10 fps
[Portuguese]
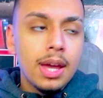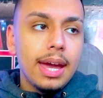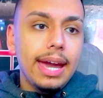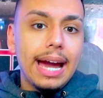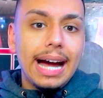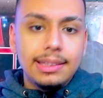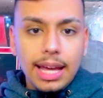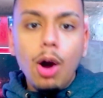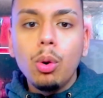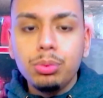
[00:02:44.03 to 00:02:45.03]
É,
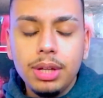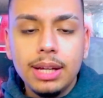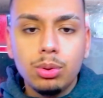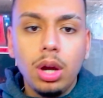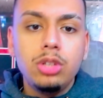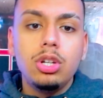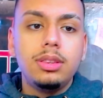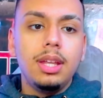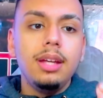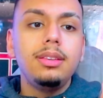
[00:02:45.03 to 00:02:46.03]
até ontem à noite,
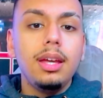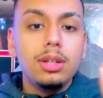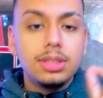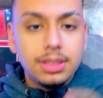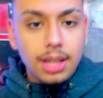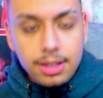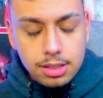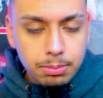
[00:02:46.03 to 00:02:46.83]
36